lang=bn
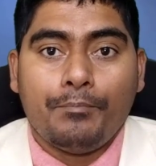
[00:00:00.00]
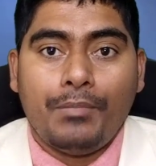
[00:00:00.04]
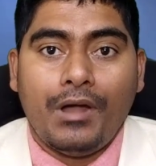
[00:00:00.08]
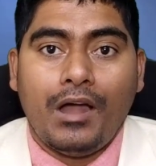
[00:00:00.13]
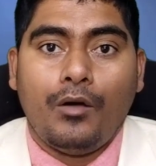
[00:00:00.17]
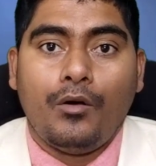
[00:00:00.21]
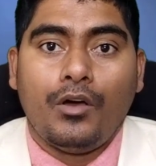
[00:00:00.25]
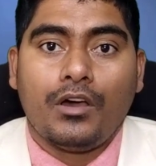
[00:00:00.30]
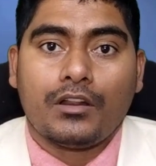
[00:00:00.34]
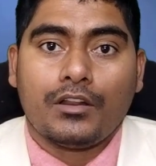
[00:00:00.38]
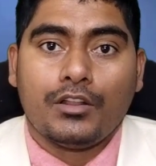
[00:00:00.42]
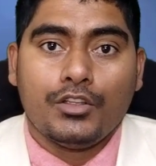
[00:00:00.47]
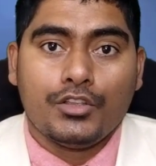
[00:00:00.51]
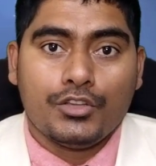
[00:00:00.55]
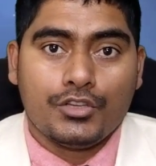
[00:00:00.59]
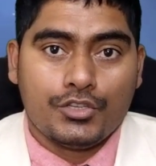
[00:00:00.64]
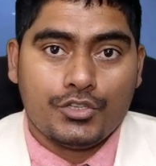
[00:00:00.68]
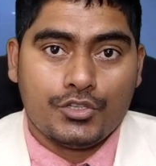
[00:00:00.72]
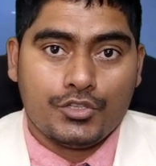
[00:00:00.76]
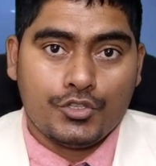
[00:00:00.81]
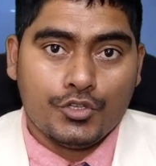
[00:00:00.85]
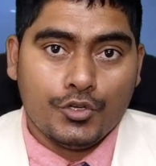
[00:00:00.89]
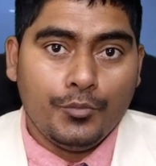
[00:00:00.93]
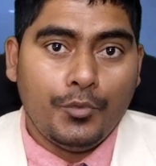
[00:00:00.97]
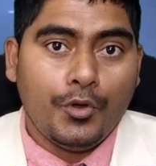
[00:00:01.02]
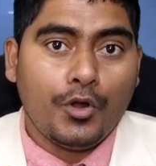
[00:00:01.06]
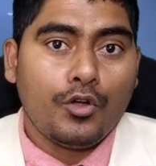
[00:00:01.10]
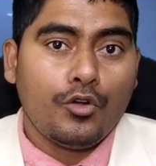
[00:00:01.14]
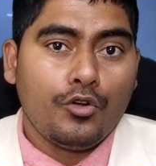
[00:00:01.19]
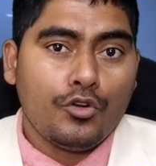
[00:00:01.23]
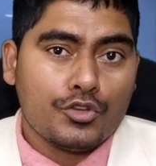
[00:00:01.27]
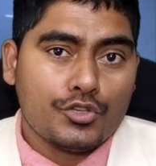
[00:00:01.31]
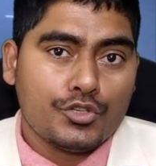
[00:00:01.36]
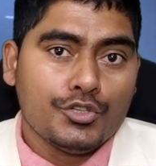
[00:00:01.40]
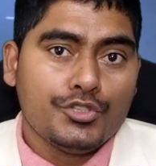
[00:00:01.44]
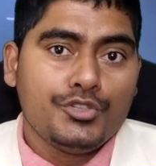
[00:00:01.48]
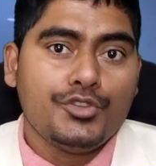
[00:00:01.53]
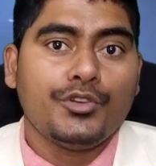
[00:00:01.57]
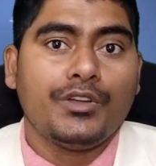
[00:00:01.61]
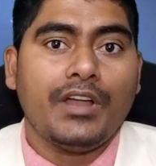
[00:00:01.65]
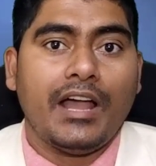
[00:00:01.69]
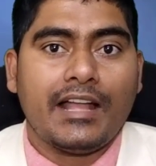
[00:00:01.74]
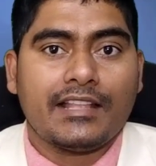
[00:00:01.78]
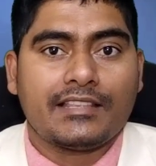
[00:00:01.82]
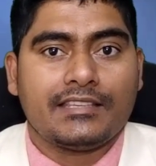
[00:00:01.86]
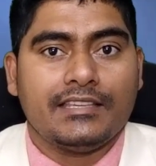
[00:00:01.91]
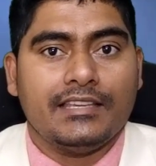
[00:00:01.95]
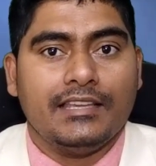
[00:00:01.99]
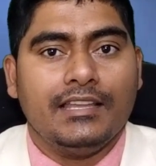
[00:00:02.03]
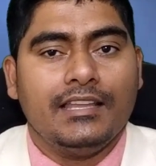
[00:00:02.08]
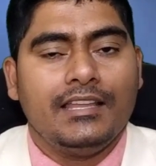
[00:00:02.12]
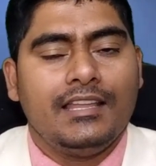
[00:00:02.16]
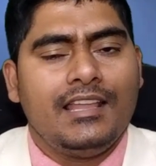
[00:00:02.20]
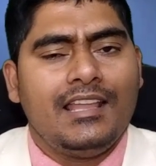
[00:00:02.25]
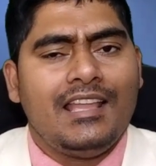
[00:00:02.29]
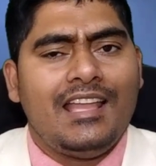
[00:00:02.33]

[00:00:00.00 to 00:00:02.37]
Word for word: পাওয়ার সুবর্ণ সুযোগ আছে